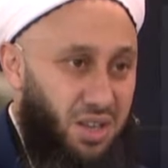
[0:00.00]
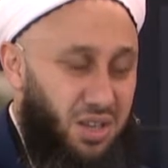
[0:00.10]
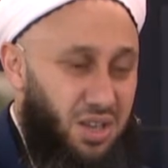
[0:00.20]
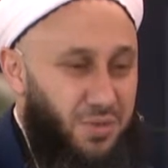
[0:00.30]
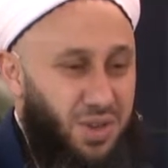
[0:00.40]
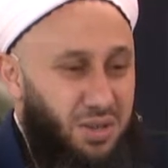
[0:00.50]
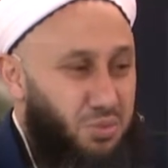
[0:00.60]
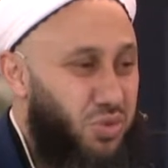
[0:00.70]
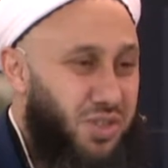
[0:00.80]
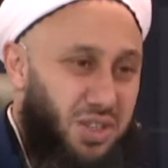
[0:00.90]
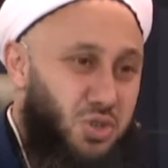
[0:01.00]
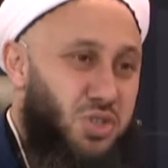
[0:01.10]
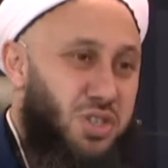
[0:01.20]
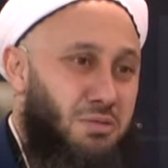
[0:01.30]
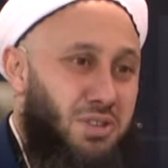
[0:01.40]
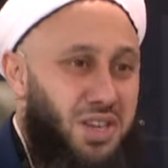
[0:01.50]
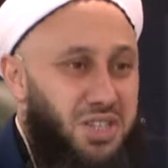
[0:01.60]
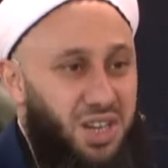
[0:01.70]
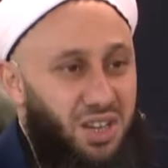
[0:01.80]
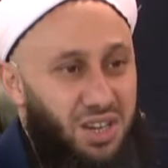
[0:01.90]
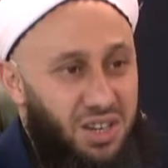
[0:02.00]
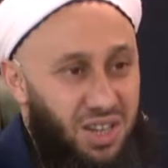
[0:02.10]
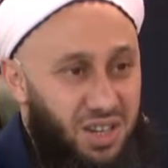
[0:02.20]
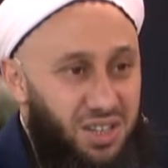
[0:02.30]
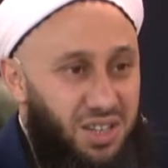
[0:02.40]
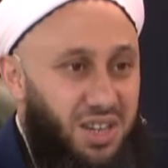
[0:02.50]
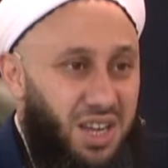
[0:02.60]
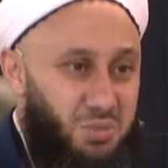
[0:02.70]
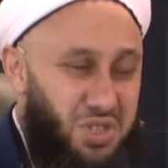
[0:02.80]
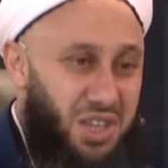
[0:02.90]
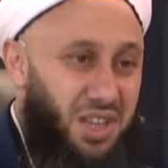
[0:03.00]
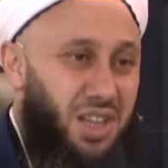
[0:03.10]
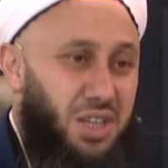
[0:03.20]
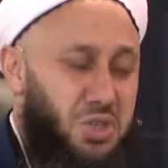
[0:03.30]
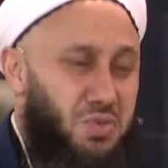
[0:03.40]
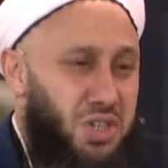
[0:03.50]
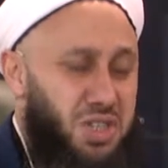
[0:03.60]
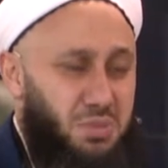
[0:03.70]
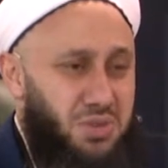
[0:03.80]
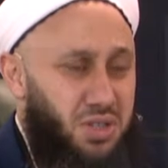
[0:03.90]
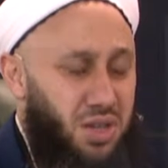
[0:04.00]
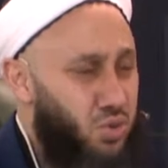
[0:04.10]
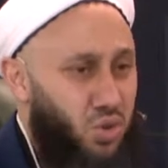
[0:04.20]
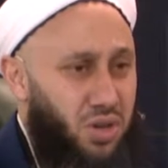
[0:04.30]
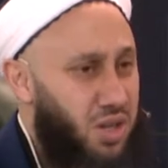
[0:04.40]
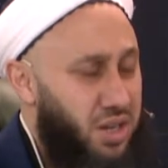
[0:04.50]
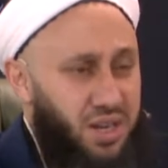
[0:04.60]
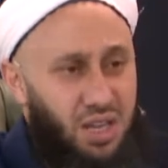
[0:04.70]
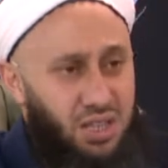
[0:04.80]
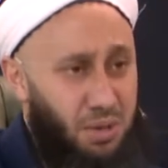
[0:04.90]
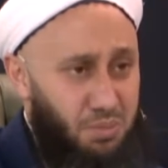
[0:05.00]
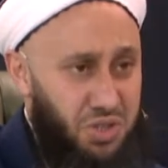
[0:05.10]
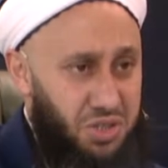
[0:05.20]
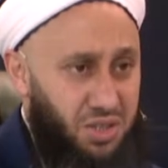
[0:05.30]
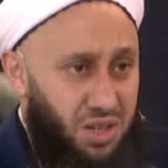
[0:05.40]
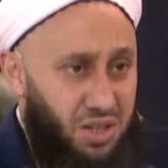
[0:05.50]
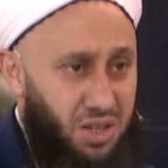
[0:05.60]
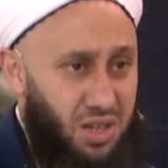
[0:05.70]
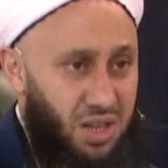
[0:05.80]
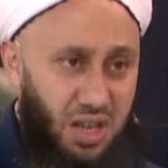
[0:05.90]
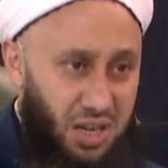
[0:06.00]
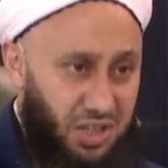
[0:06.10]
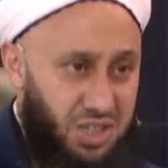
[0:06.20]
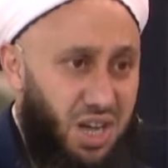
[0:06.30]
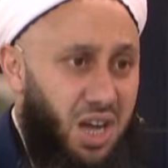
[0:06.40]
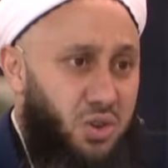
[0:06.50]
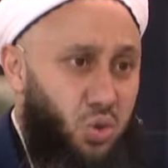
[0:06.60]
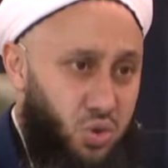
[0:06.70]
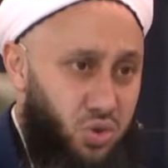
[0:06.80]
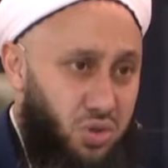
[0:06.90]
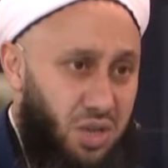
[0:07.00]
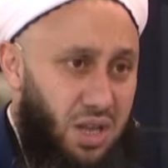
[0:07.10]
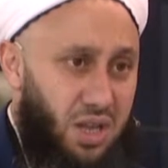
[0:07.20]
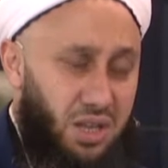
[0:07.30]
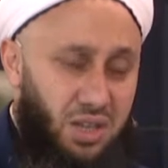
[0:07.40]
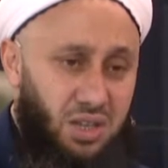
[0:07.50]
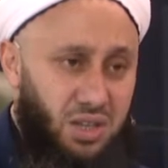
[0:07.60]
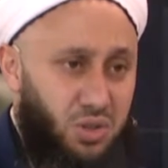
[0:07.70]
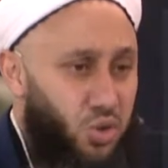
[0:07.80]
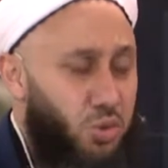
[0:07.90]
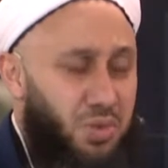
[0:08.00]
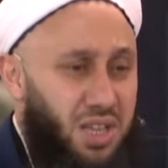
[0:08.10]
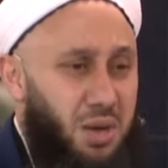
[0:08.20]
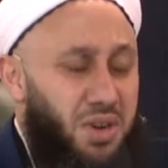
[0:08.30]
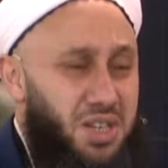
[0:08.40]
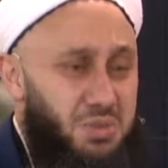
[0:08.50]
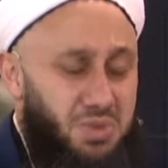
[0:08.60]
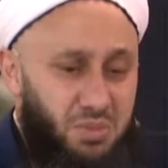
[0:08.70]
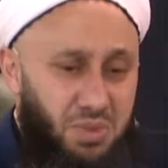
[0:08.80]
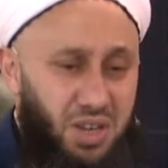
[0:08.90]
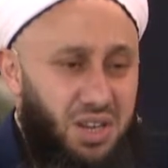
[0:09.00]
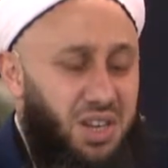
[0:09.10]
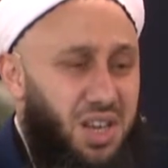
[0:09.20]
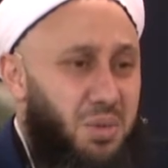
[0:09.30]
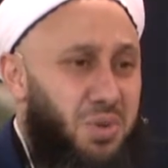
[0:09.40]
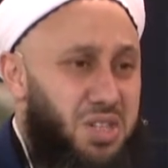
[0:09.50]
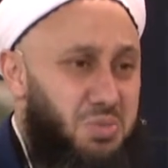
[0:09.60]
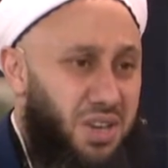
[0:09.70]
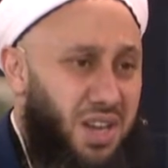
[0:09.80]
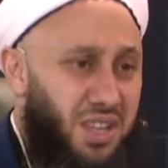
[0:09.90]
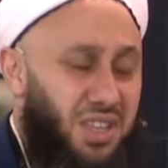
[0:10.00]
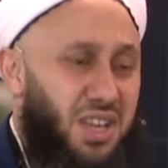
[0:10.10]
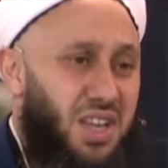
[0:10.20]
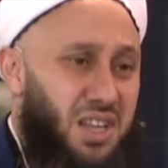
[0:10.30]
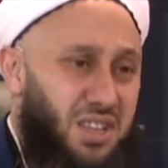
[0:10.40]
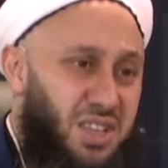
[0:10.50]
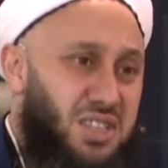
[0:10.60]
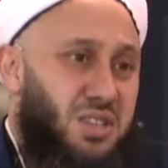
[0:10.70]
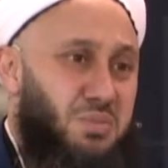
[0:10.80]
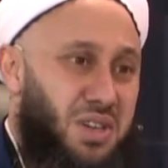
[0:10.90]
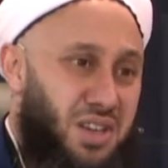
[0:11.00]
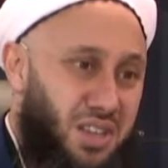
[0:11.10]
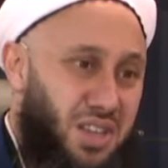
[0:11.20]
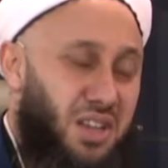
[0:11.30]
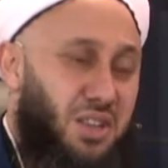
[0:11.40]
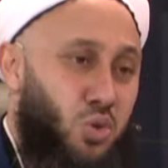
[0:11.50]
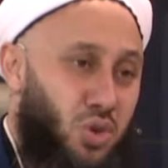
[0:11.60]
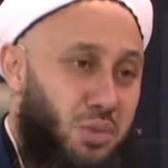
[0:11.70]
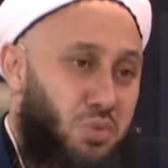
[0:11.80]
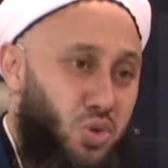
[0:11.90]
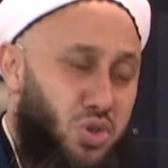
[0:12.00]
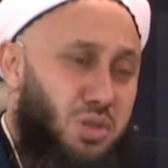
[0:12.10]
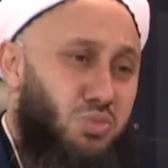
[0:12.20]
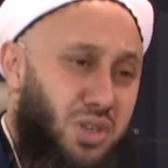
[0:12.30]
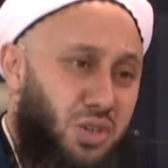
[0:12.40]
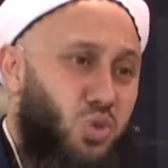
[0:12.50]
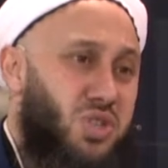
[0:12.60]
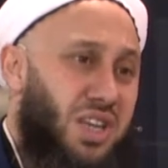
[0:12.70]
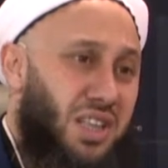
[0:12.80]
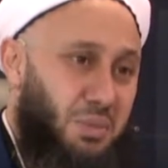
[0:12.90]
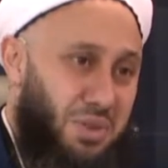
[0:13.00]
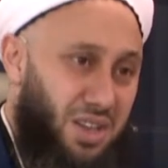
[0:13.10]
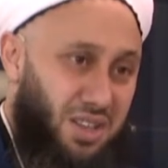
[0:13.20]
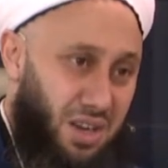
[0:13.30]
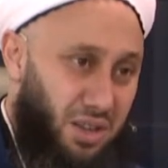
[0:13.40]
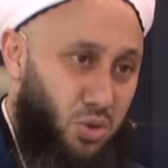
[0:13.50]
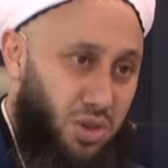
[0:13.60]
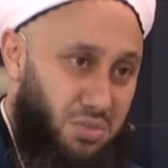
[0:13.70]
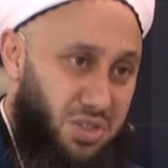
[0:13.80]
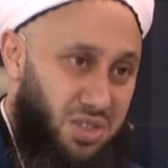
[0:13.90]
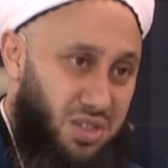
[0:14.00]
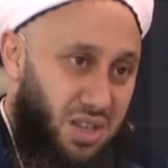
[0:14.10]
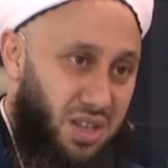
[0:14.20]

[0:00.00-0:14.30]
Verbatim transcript: E, efendim bu nasıl evlenecekler ileride rahat bir şekilde alışveriş yapsınlar. Yok rahat yapmasınlar herkes ayrı olsun. Ee, normal yabancı bir bayan ile yabancı bir erkek nasıl birliktelikleri olabiliyorsa bunlar da o şekilde birliktelikler olabilsin.